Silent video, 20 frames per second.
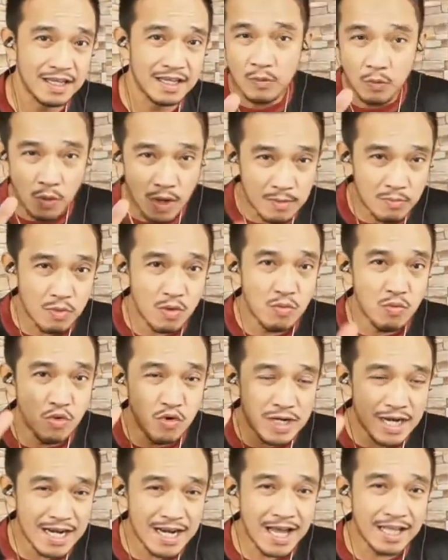Huwag mo
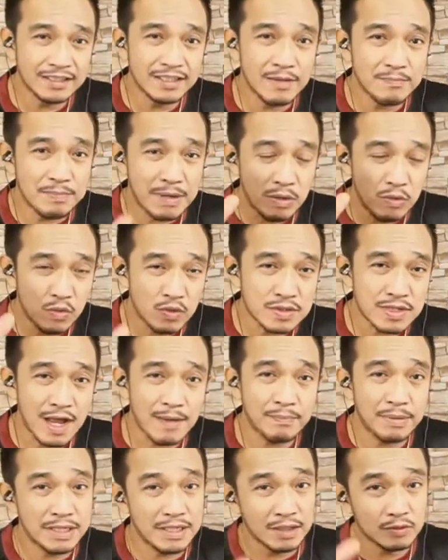muna nating
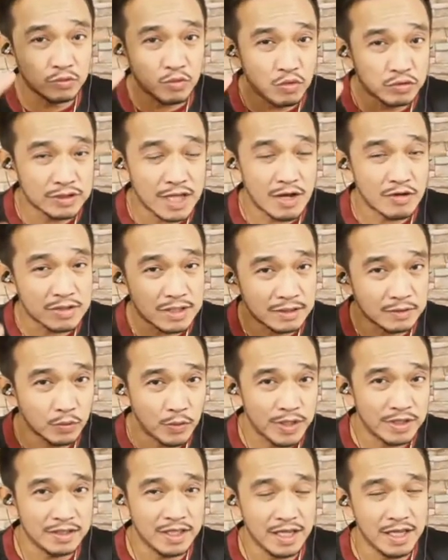pag-usapan ng
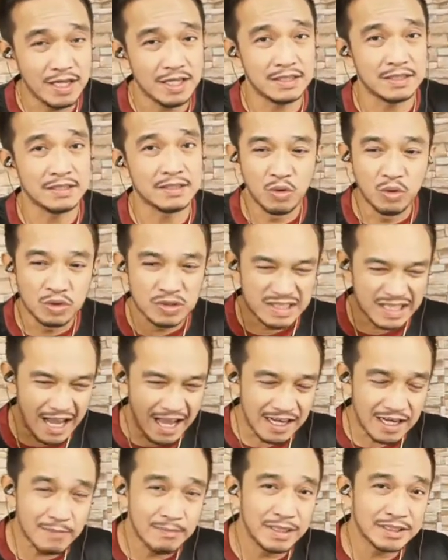2028 kung
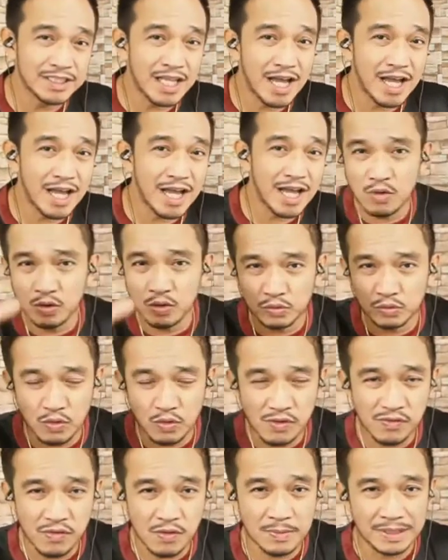Sara ba tayo o
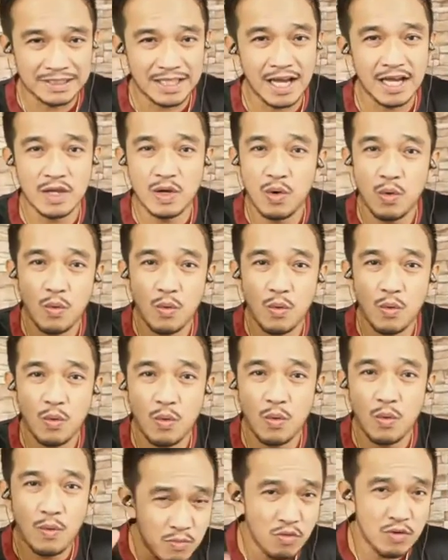Tulfo ba tayo. Huwag
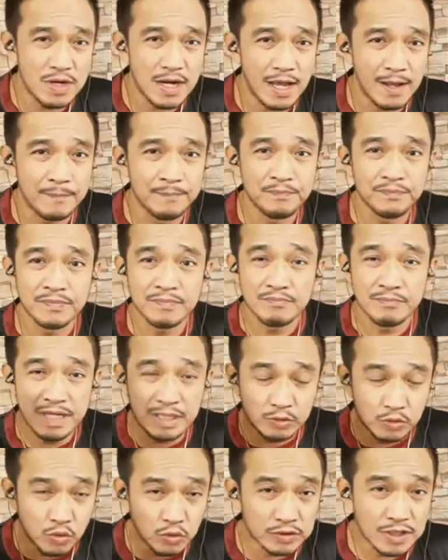po muna.
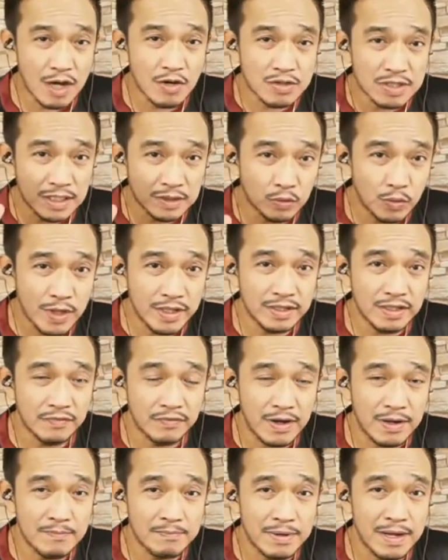May 2025
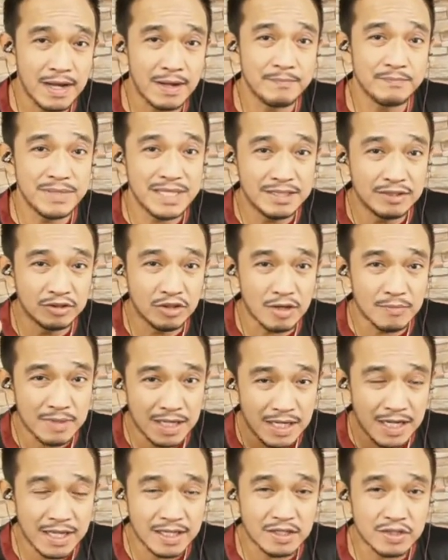pa, midterm
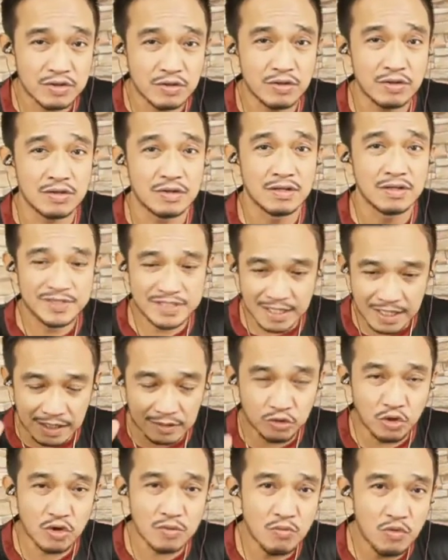election.
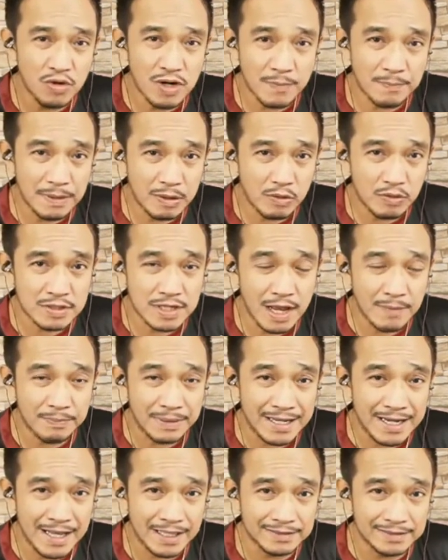Senator muna
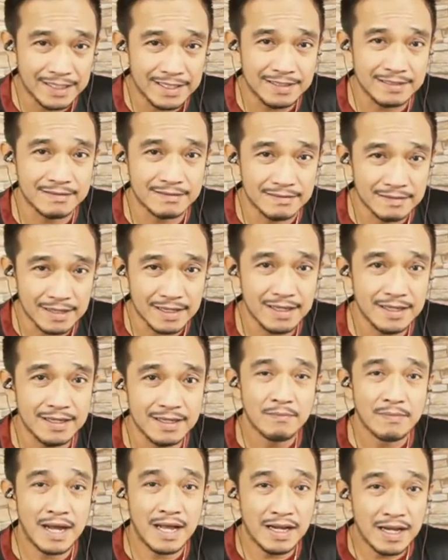pag-usapan natin, okay?
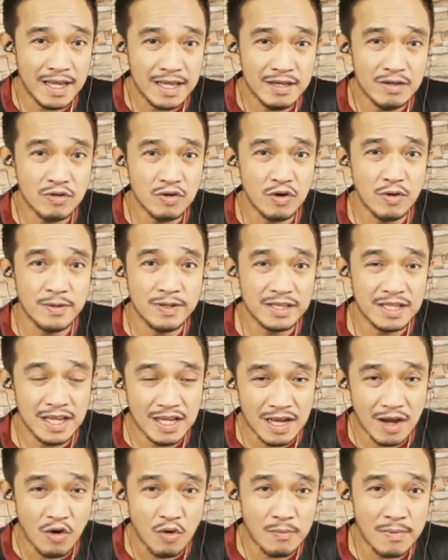Malay nyo, hindi
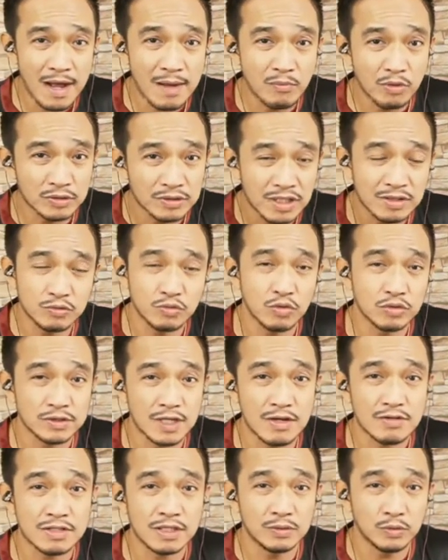nga umabot ng
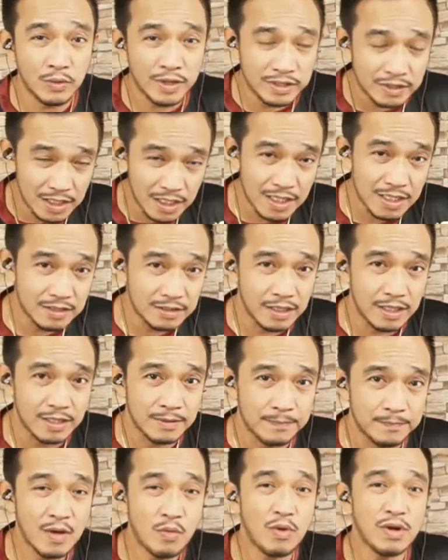2028 eh.
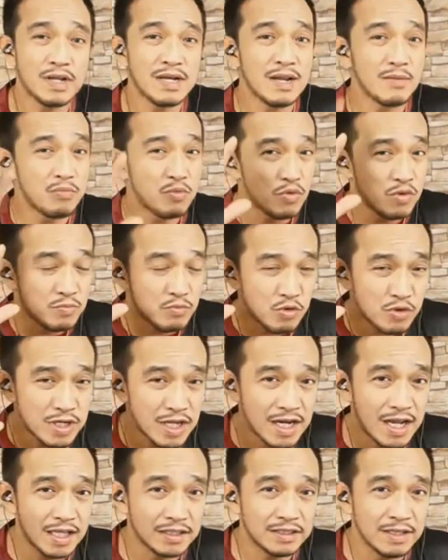Kaya wag na po
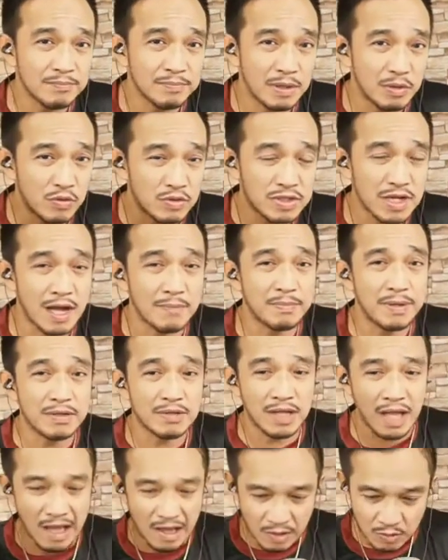muna natin pag-usapan
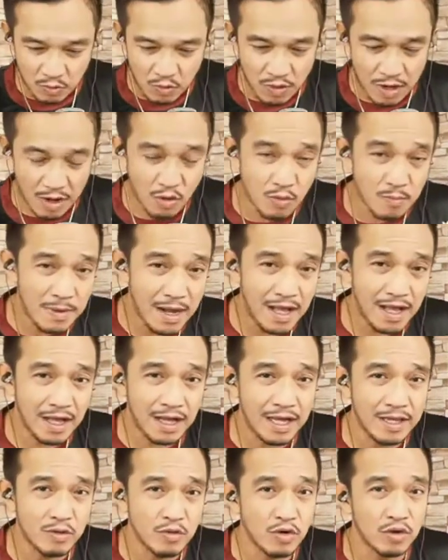kung ako ba
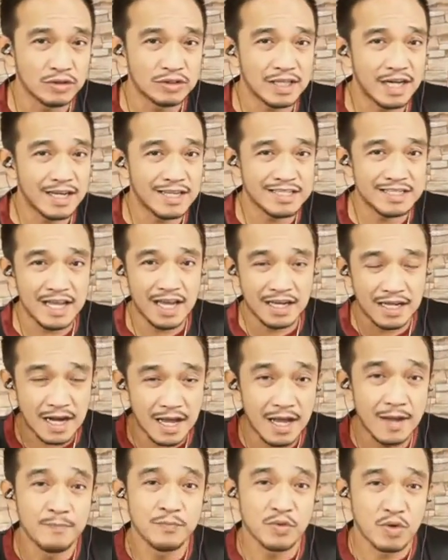kay kontra kay
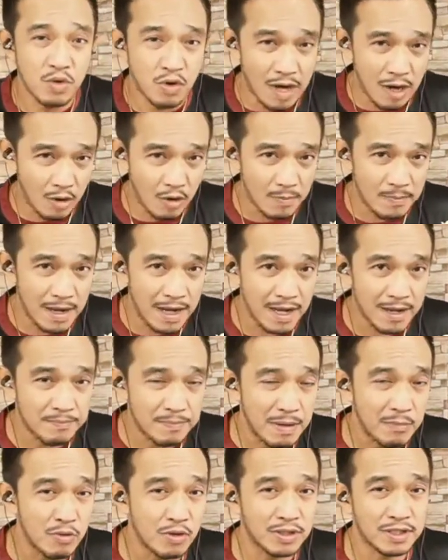Sara o ako ba ay
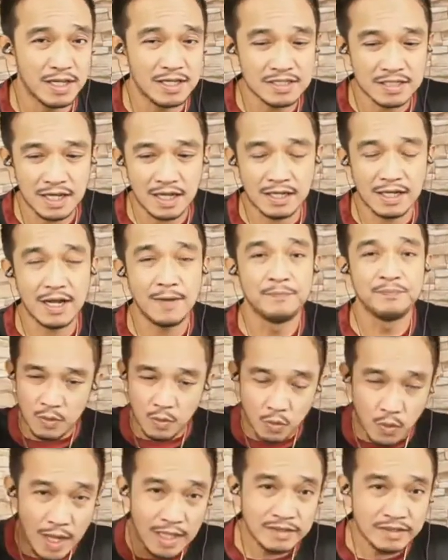pabor kay Sara.
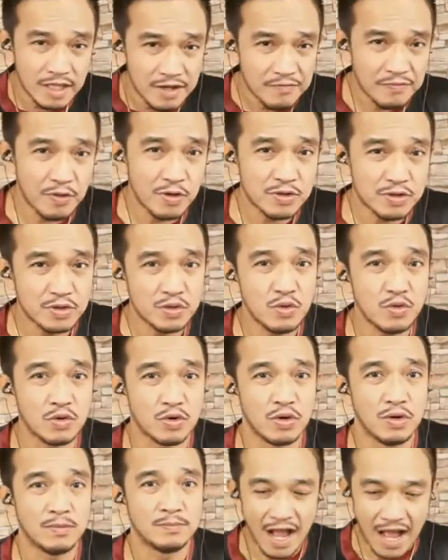One thing for
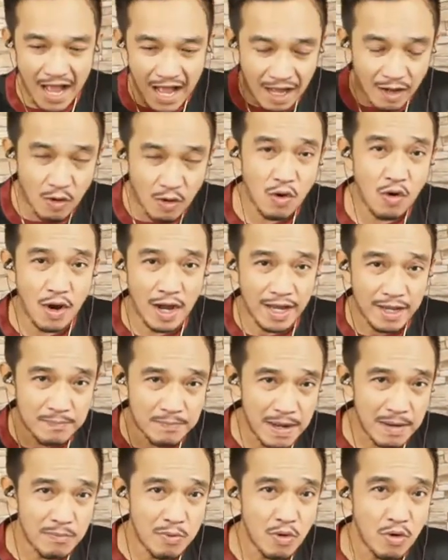sure, ako ay
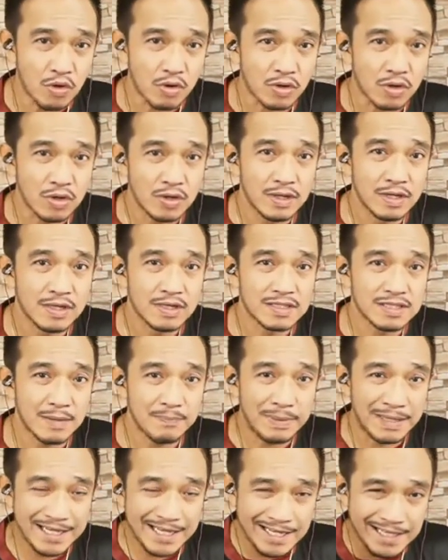pabor sa
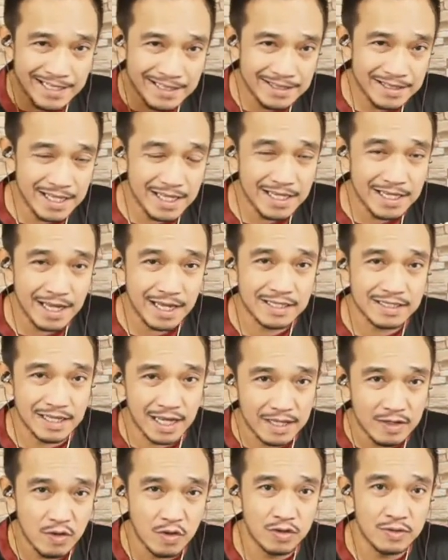paninindigan
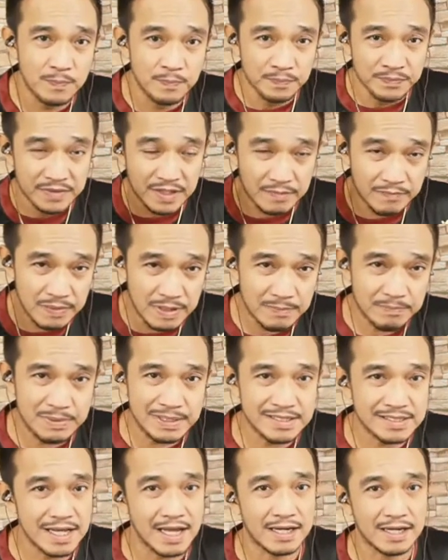ngayon ni
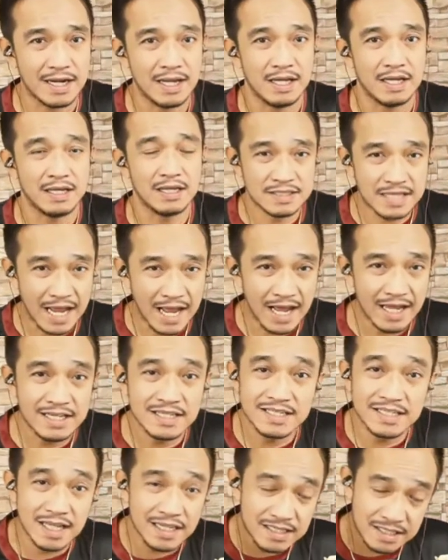BP Sara.
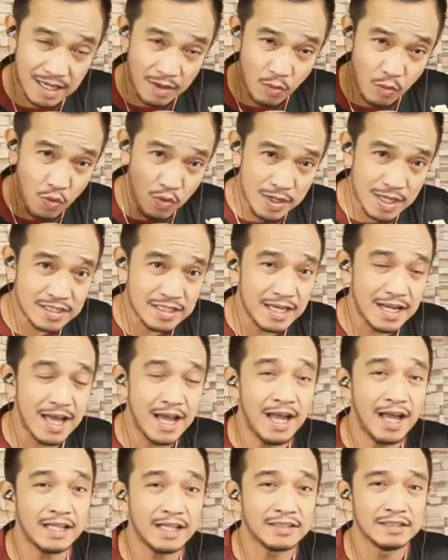Saan? Diyan sa una sa
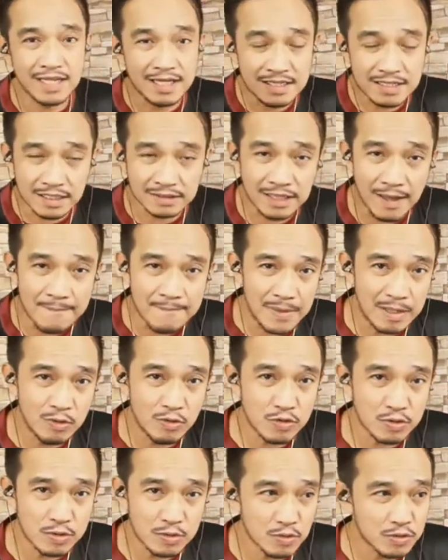lahat, diyan sa
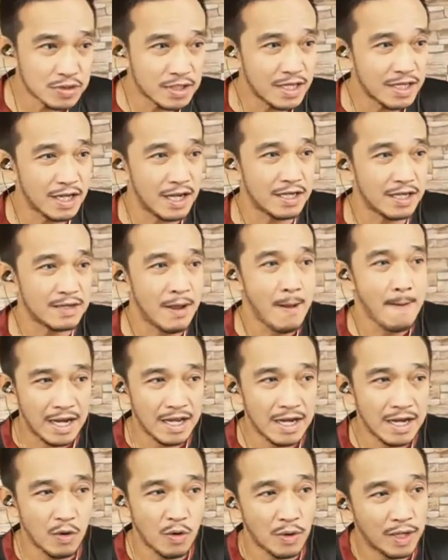tambaluslos na yan.
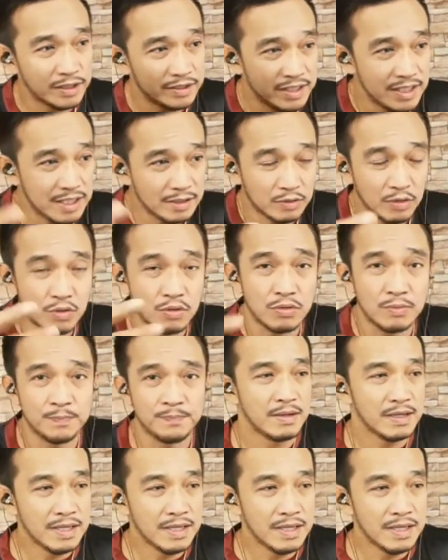Pangalawa, dito.